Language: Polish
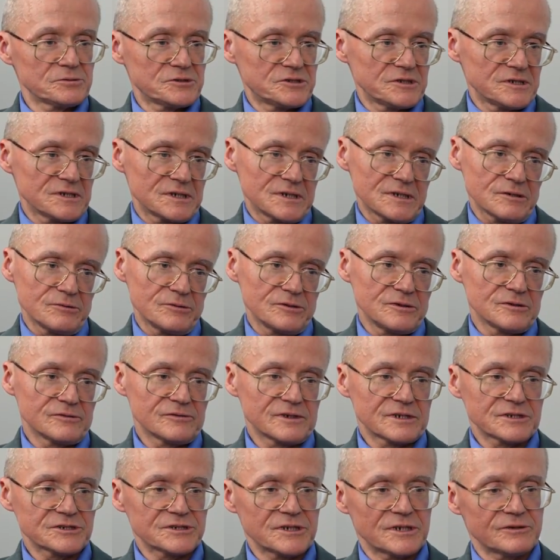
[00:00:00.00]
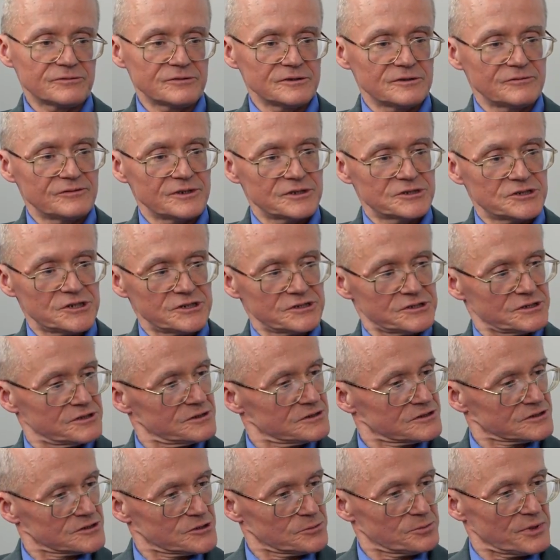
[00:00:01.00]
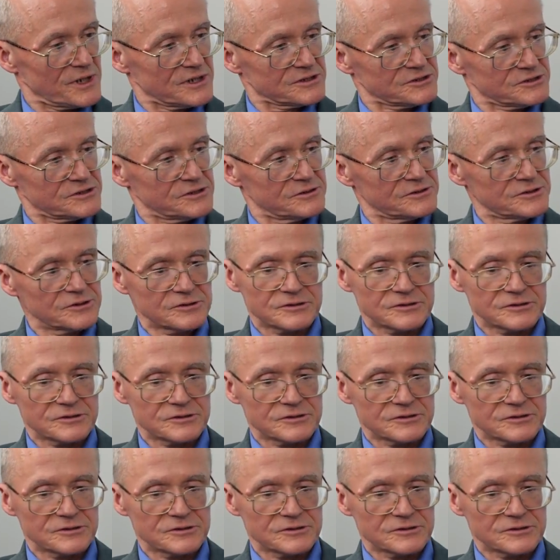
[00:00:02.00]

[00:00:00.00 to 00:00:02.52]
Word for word: Przyjechały do Warszawy dwie czeszki skrzypaczki,